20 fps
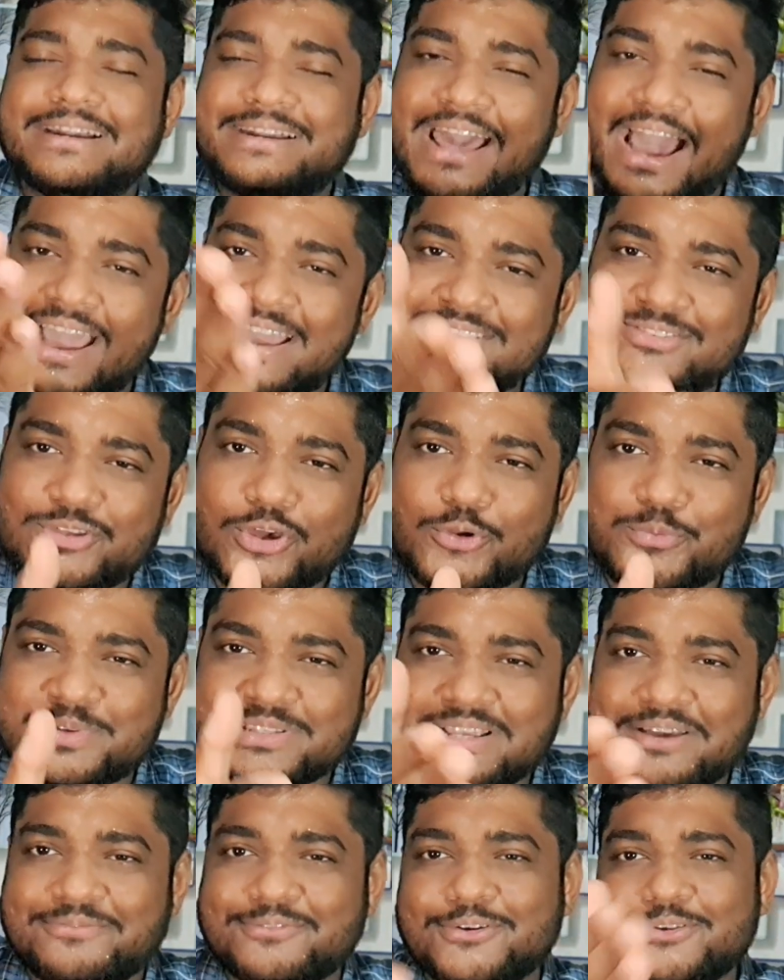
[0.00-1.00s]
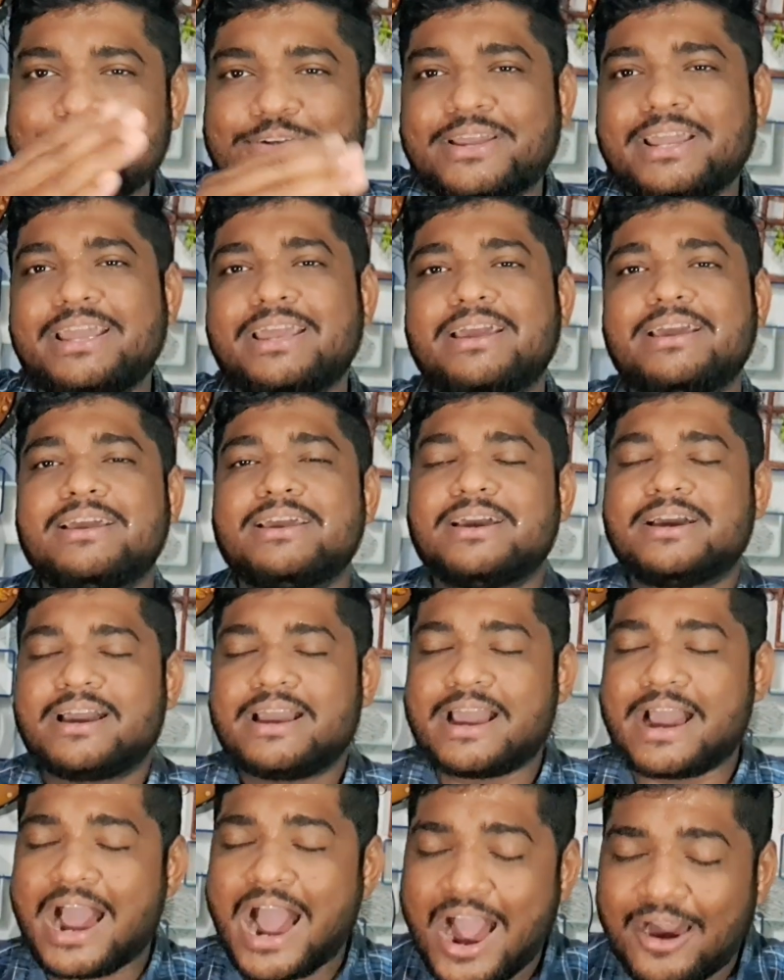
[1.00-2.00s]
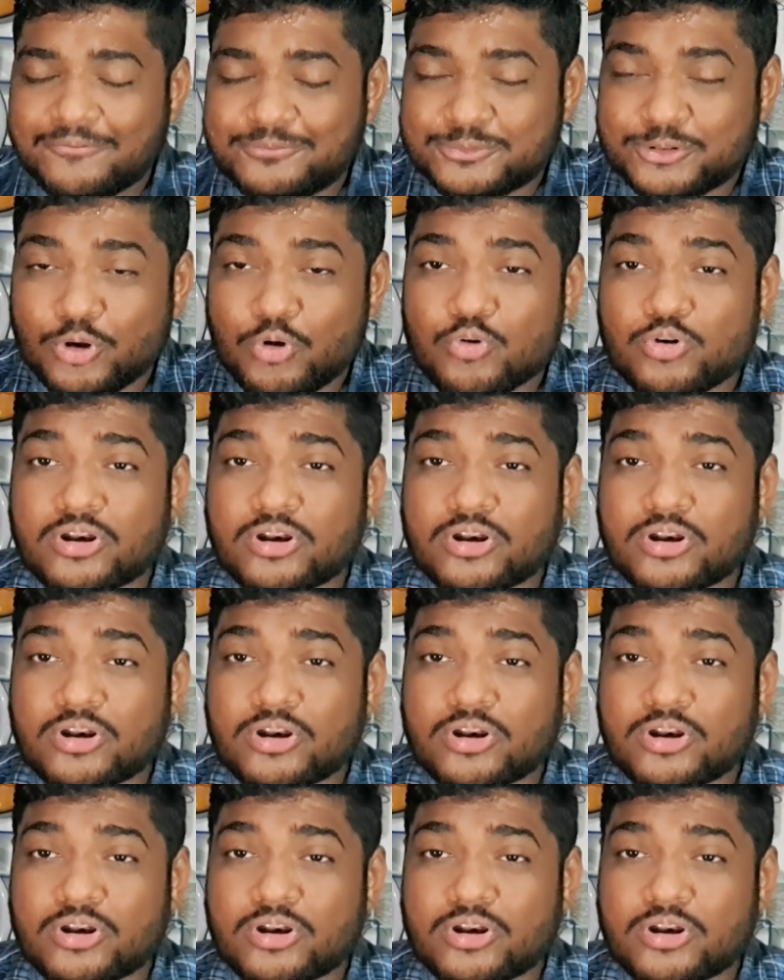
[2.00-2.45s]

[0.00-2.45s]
ढाई सौ रुपीज़ आपको जो ये आप